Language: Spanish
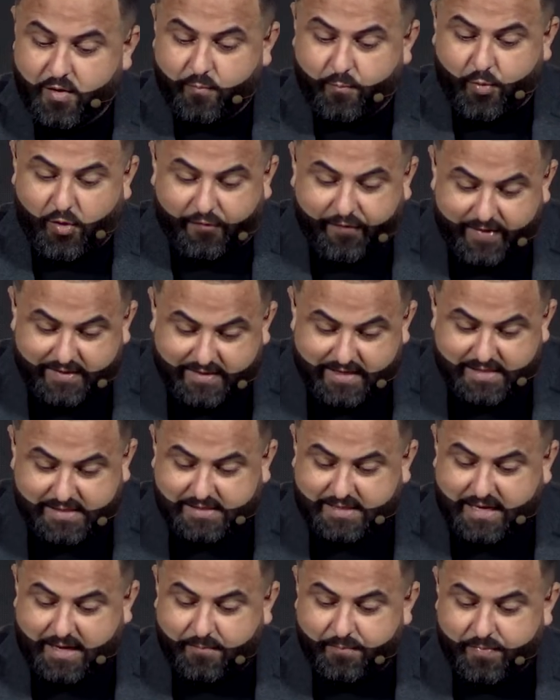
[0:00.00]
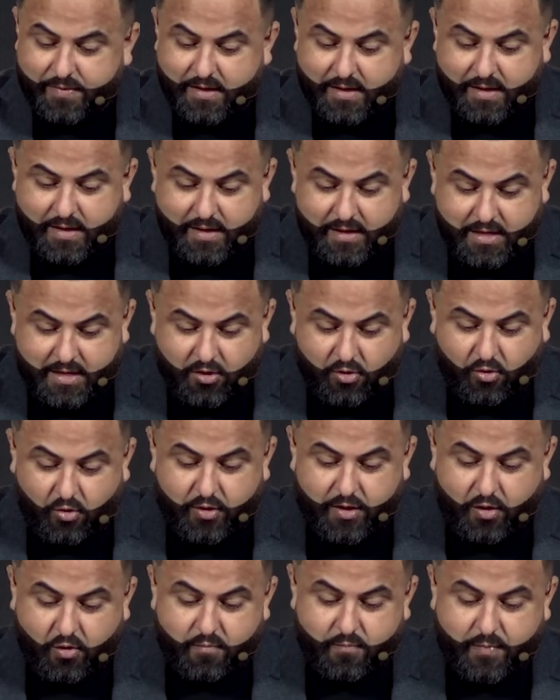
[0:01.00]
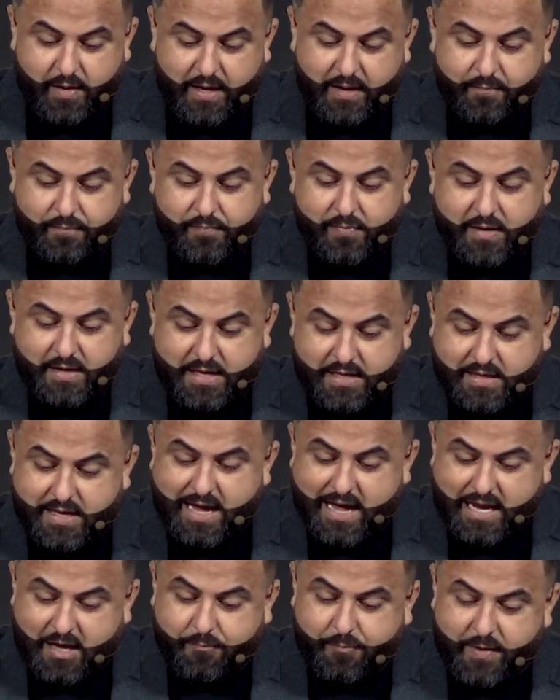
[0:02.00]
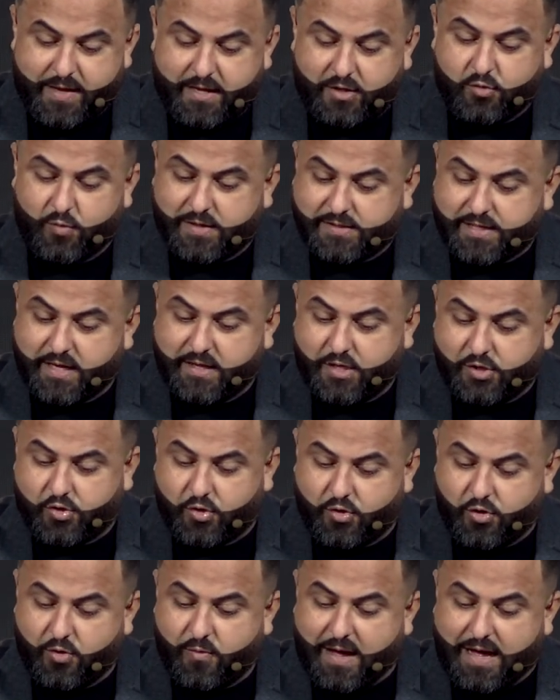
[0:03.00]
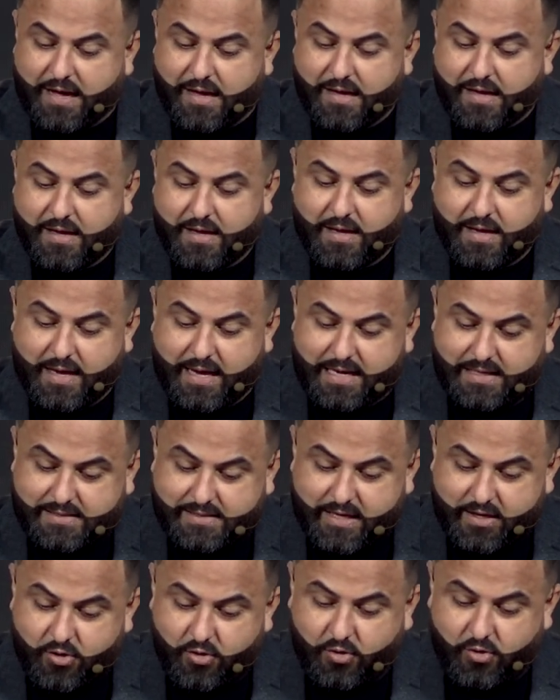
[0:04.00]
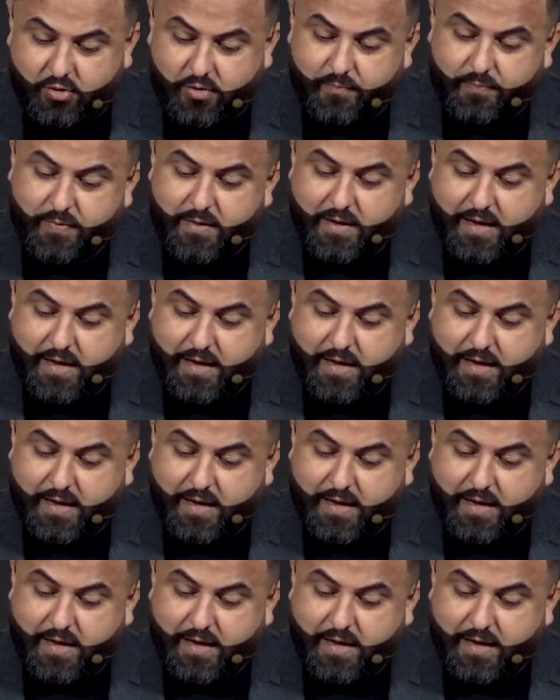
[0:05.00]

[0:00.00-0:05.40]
profetiza, hijo de hombre, y di al Espíritu, así ha dicho Jehová, el Señor,